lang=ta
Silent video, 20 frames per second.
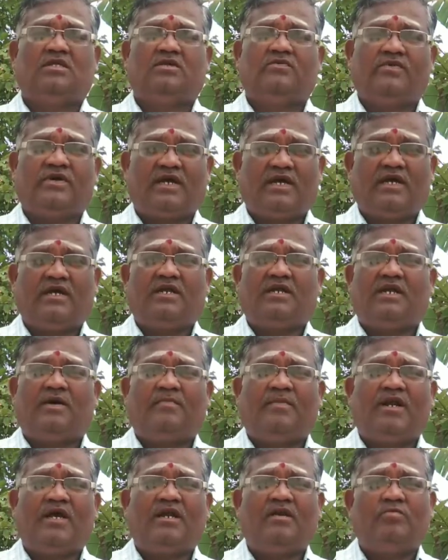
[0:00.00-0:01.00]
இவங்க
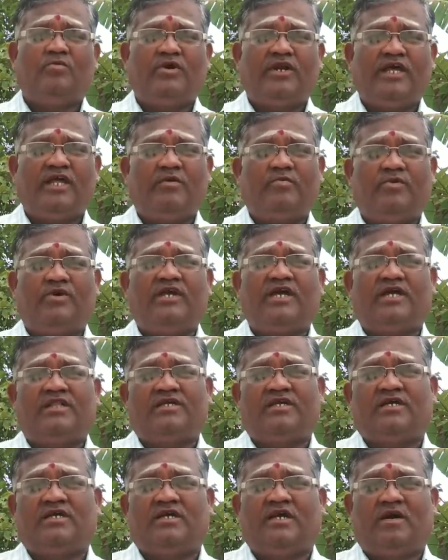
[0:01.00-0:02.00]
நம்மளால் முன்னேற
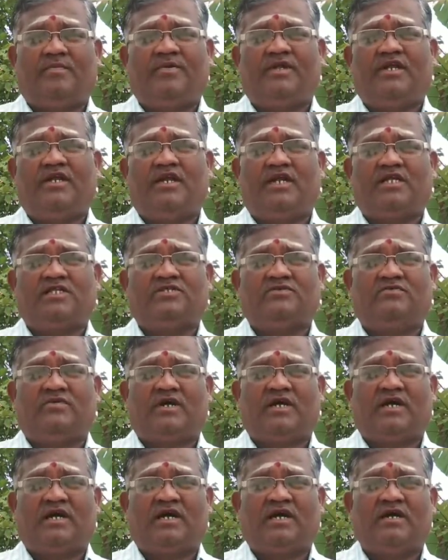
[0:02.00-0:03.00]
முடியாது அப்படின்னு
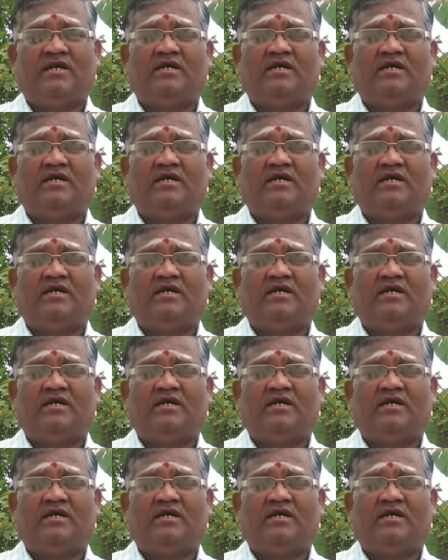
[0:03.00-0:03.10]
நினச்சிக்குவாங்க